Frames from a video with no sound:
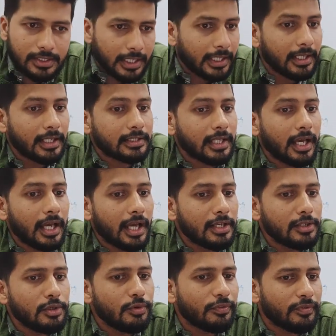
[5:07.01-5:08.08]
सेकंड आता है
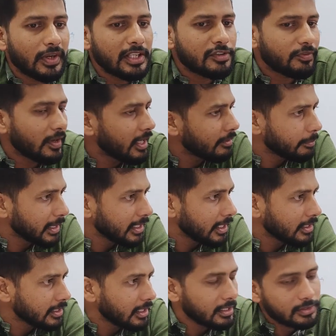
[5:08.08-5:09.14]
न्यू फ्रेंच फ्लैग बन
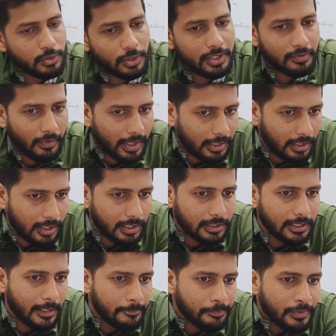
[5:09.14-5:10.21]
गया था जो कि ट्राई कलर का
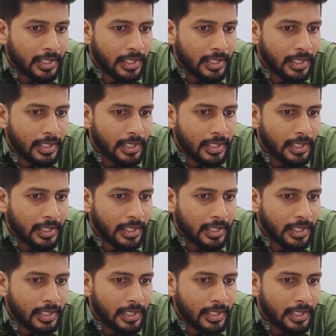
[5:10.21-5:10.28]
था